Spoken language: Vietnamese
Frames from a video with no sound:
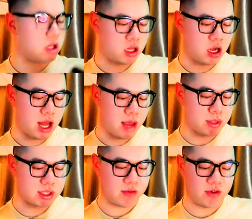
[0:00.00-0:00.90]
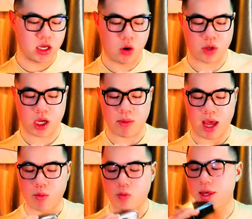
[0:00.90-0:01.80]
thì ở đây mình sẽ ví dụ cho các
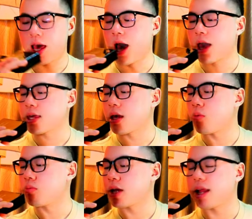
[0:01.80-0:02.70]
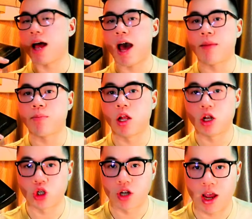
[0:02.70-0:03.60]
bạn một chai trong cái line
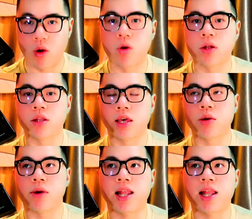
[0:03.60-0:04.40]
Fleur Chanel thì trong